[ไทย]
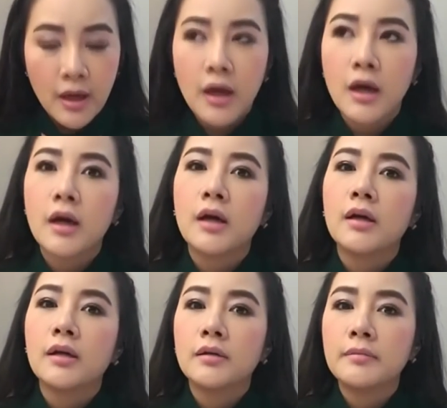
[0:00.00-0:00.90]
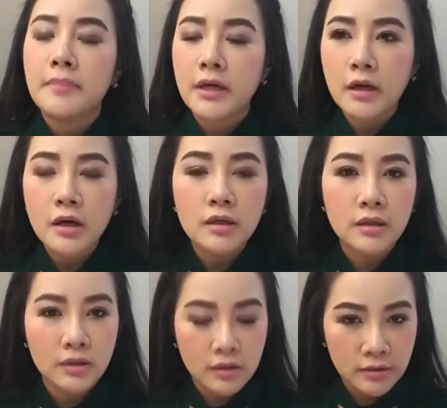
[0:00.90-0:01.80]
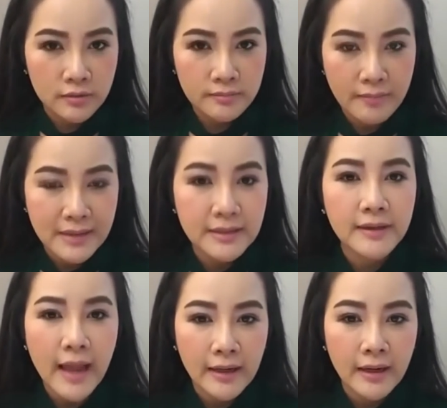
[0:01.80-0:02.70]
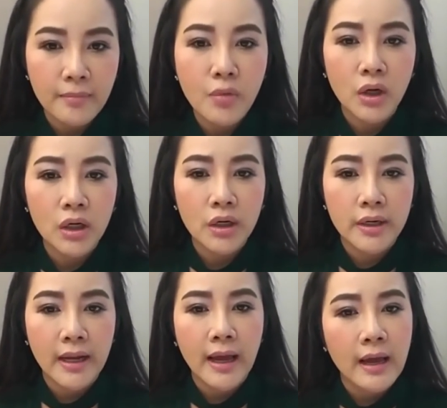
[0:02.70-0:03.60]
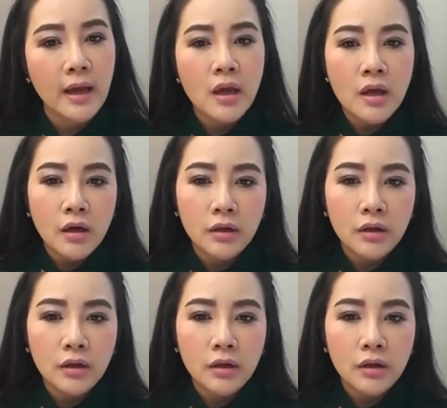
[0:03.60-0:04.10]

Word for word: เอ่อมันก็คือมาจากแดดทั้งหมดเลยนะคะ ก็